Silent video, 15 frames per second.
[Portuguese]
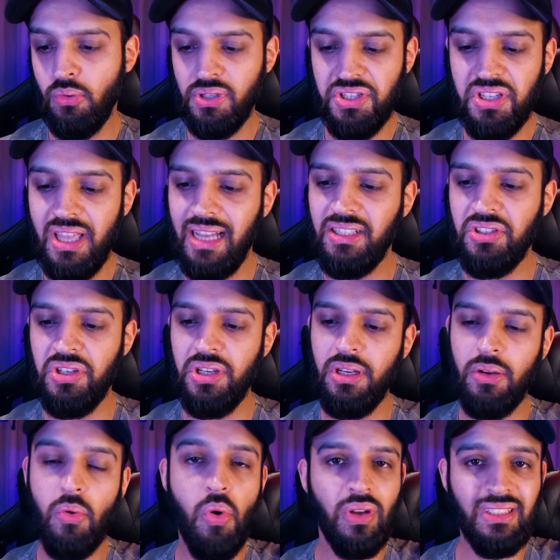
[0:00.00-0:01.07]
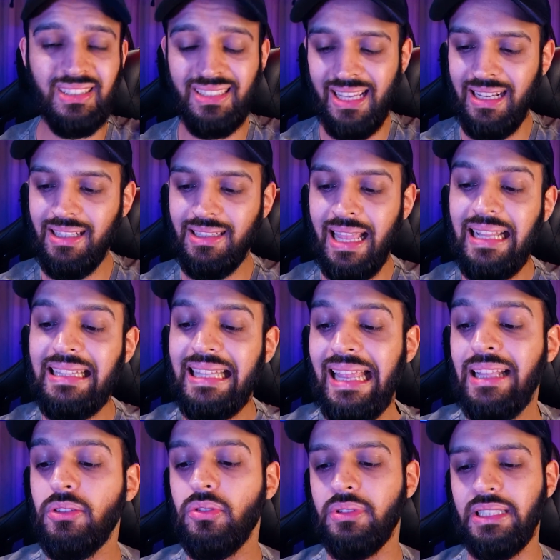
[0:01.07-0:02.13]
quantidade de coisas que ele tem
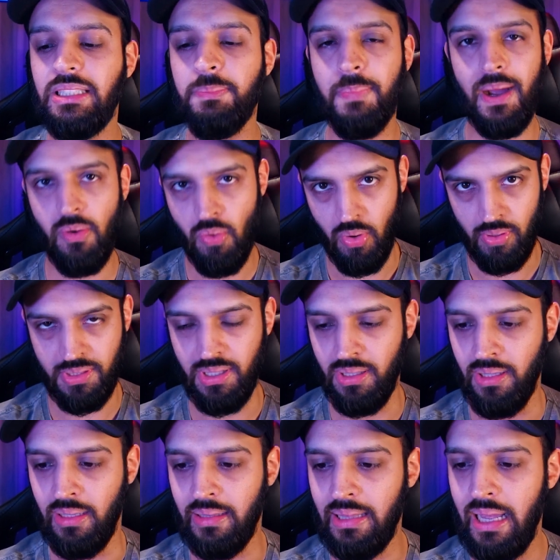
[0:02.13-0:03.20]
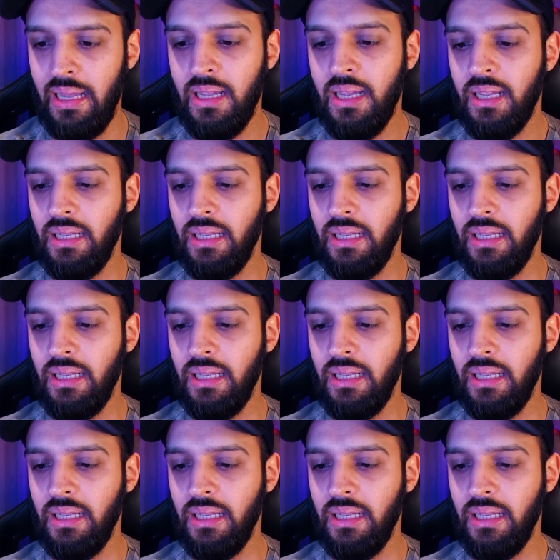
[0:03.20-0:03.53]
dentro desse pacote aqui, tá?